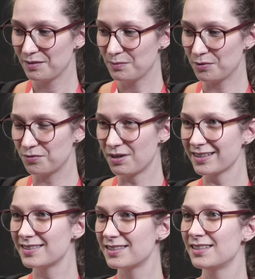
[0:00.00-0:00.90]
pour
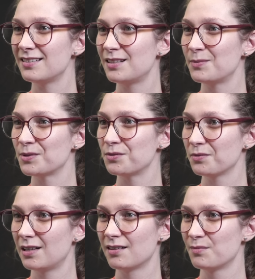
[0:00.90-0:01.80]
voir si
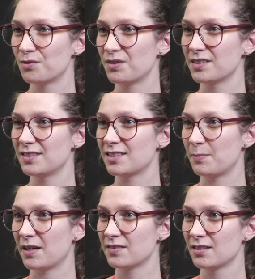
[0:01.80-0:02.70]
l'émotion est là, pour voir si mmh. ça
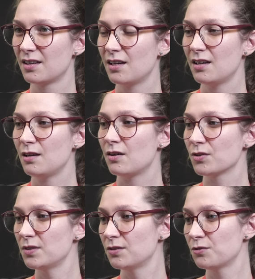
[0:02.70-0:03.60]
passe. Mmh.
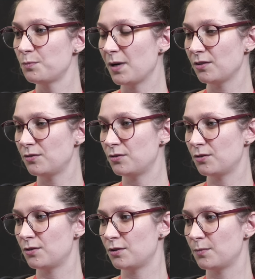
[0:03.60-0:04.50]
Ensuite, quand tu parles
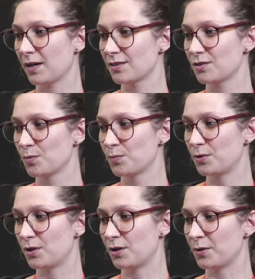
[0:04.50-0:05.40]
de, par
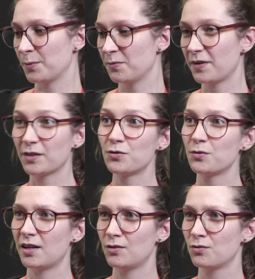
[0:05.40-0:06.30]
exemple,
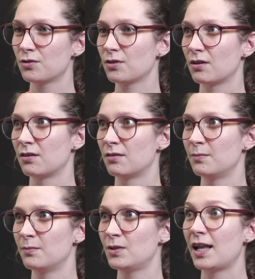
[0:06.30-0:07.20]
factuel, donc
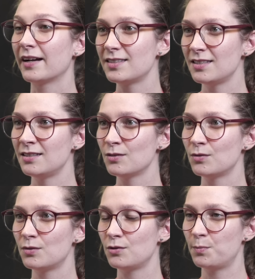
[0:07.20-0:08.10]
l'acting
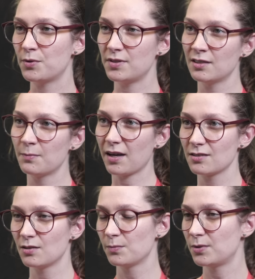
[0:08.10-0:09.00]
ou le posing, par
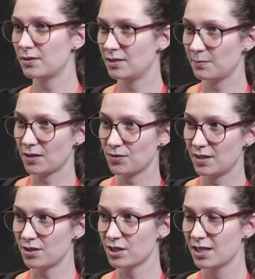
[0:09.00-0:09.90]
exemple, d'un
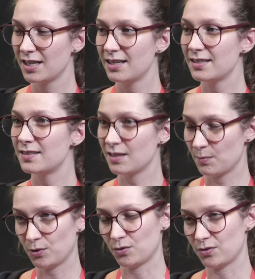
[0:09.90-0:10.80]
personnage, c'est
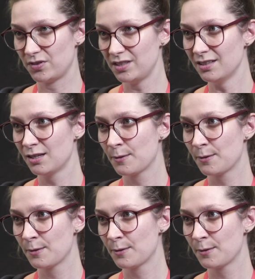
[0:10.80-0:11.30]
important aussi.